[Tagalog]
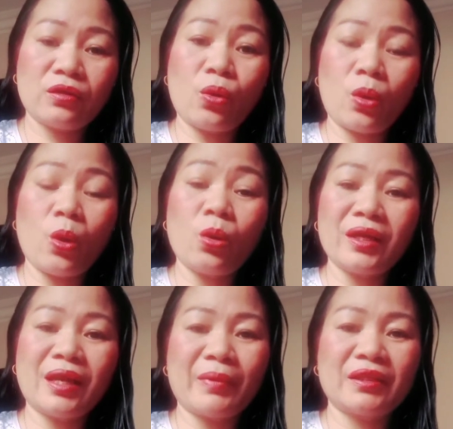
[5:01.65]
O,
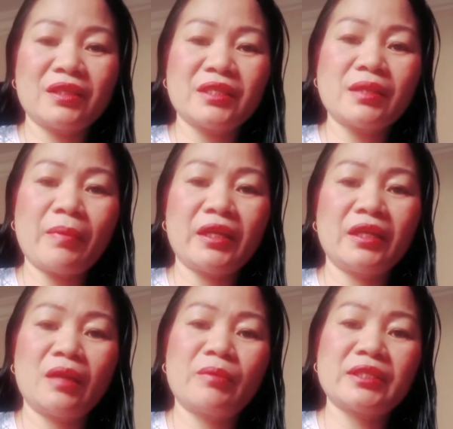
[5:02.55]
okay lang, matitiis naman,
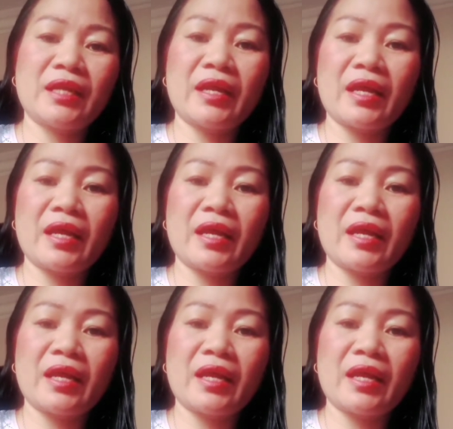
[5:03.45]
hindi naman sila